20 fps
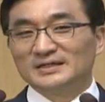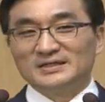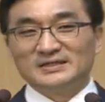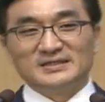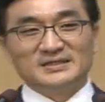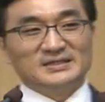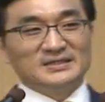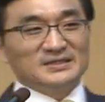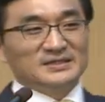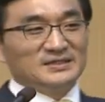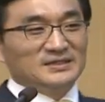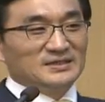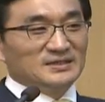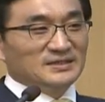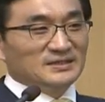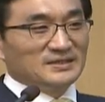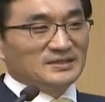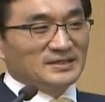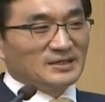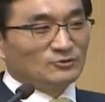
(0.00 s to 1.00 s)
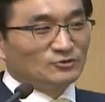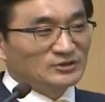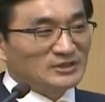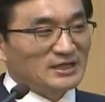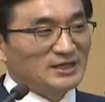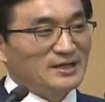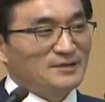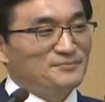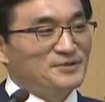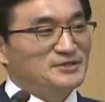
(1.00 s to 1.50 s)
이
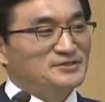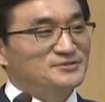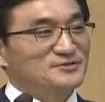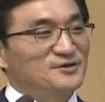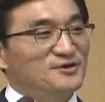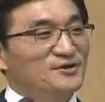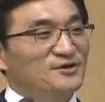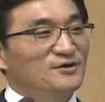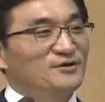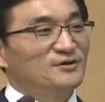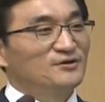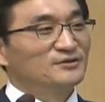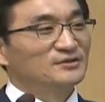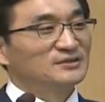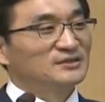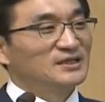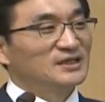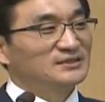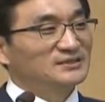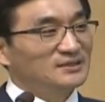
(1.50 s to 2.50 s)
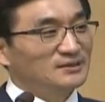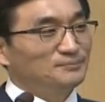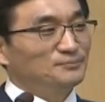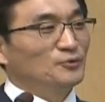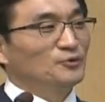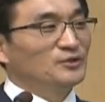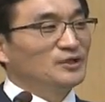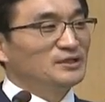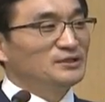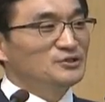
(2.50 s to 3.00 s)
예루살렘에서 그가
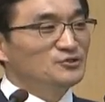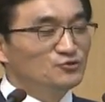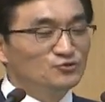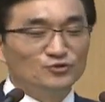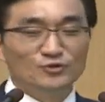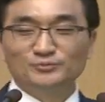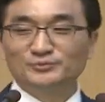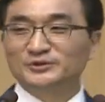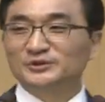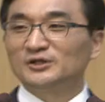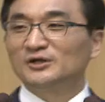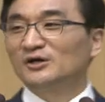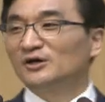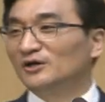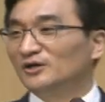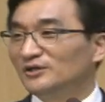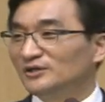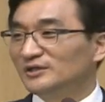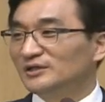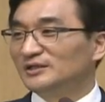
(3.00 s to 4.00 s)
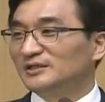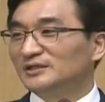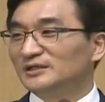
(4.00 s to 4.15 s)
체포된 이후로부터